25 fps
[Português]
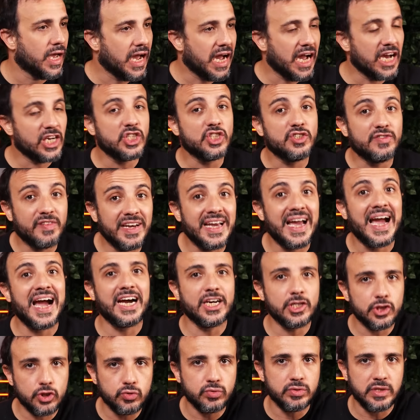A gente vai
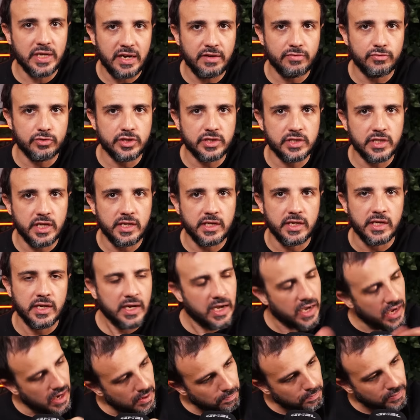ajudar você aí.
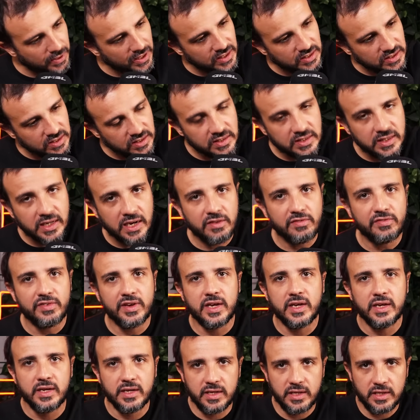É apenas se
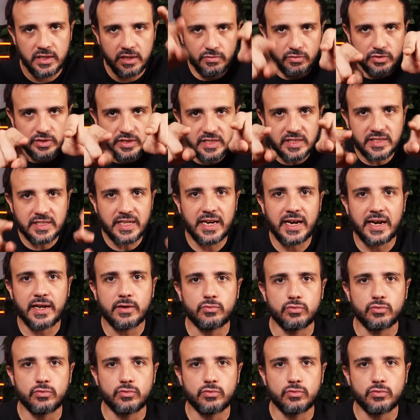inscrever e você estará lá